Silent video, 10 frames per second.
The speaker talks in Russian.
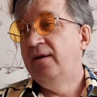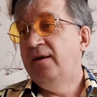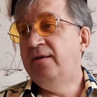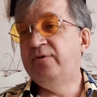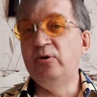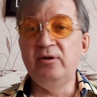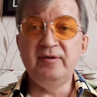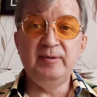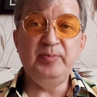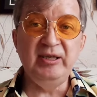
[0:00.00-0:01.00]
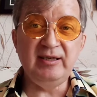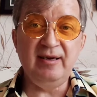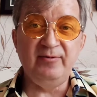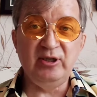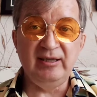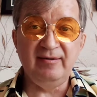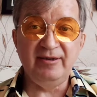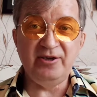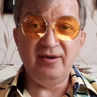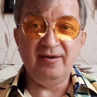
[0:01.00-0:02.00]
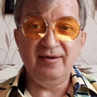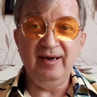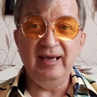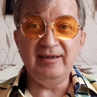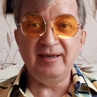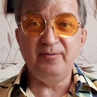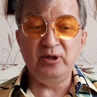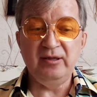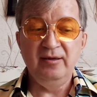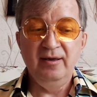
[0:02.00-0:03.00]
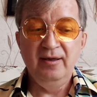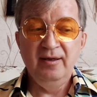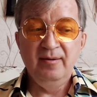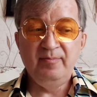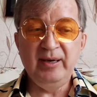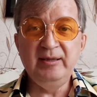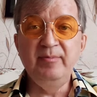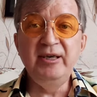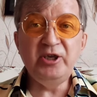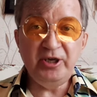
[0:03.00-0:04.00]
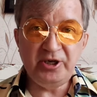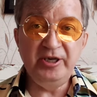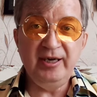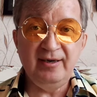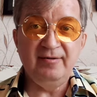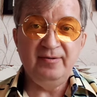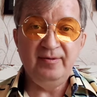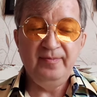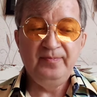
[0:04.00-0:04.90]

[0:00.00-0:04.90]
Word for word: И вдруг в списке вот этого, э, этих вот подмышечников,